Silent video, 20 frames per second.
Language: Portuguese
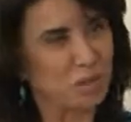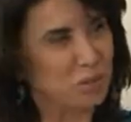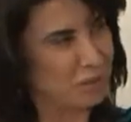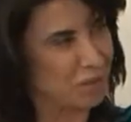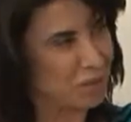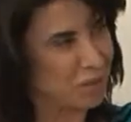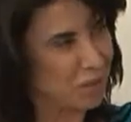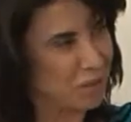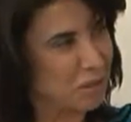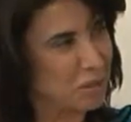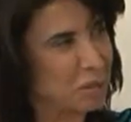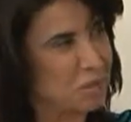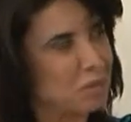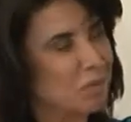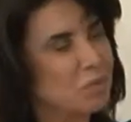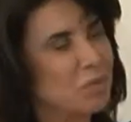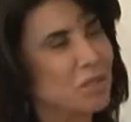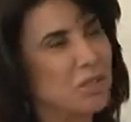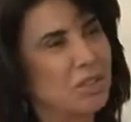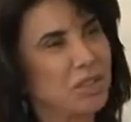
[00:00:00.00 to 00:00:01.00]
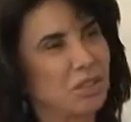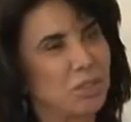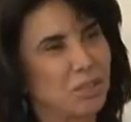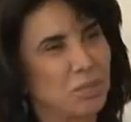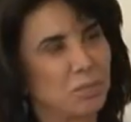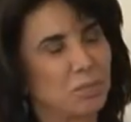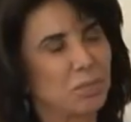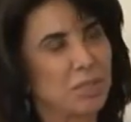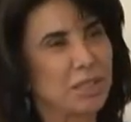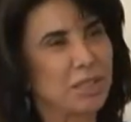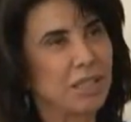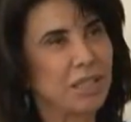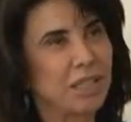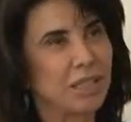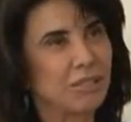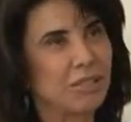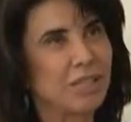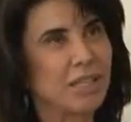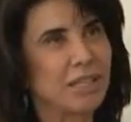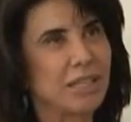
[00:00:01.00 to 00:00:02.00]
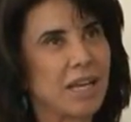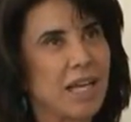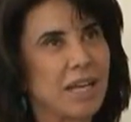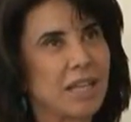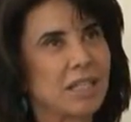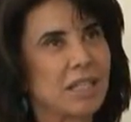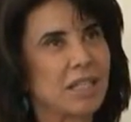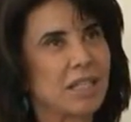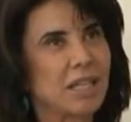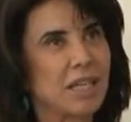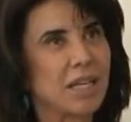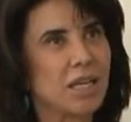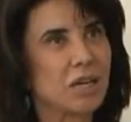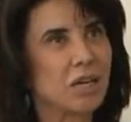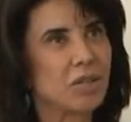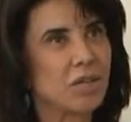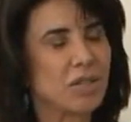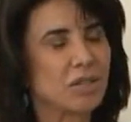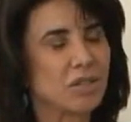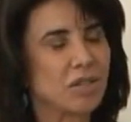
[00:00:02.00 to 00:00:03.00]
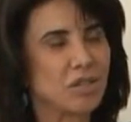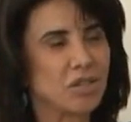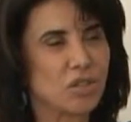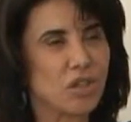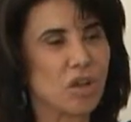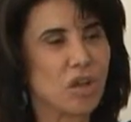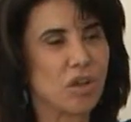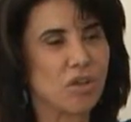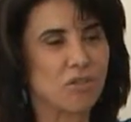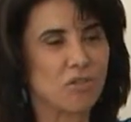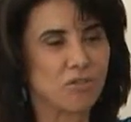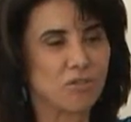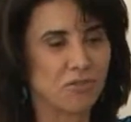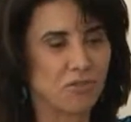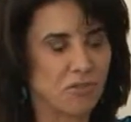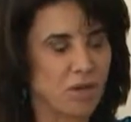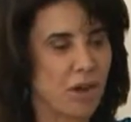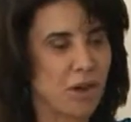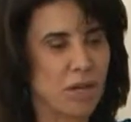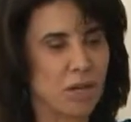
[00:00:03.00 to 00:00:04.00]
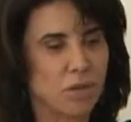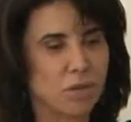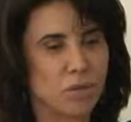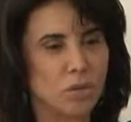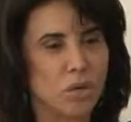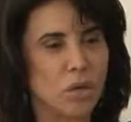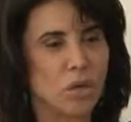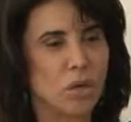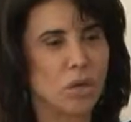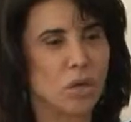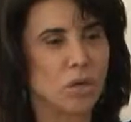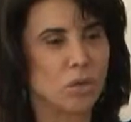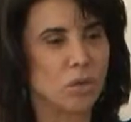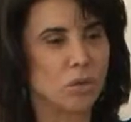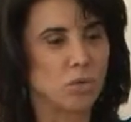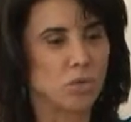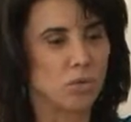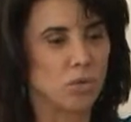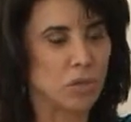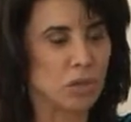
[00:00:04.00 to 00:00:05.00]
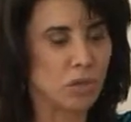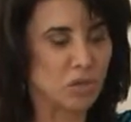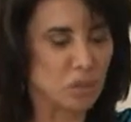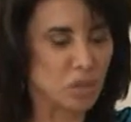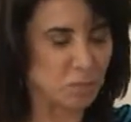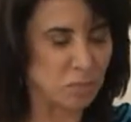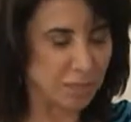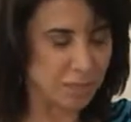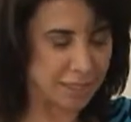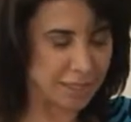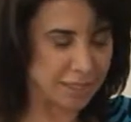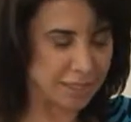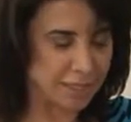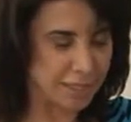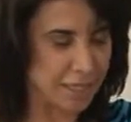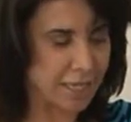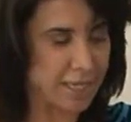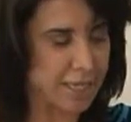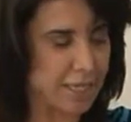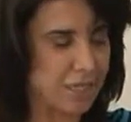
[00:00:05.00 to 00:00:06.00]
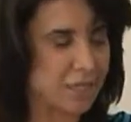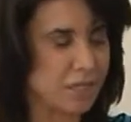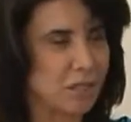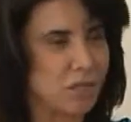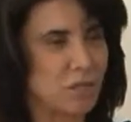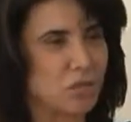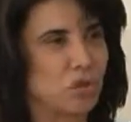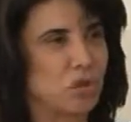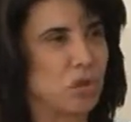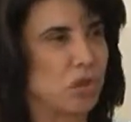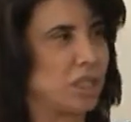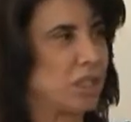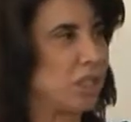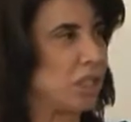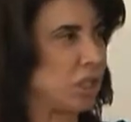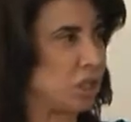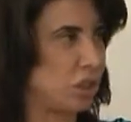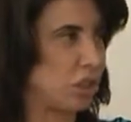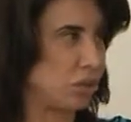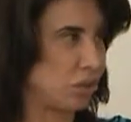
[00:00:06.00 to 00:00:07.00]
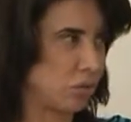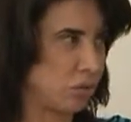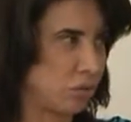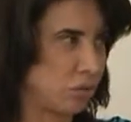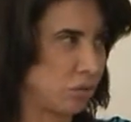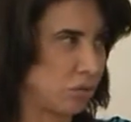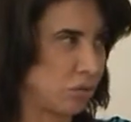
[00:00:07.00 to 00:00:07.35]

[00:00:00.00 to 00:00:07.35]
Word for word: Muito, muito, porque na verdade eu só falo o que eu experienciei e o que eu acredito.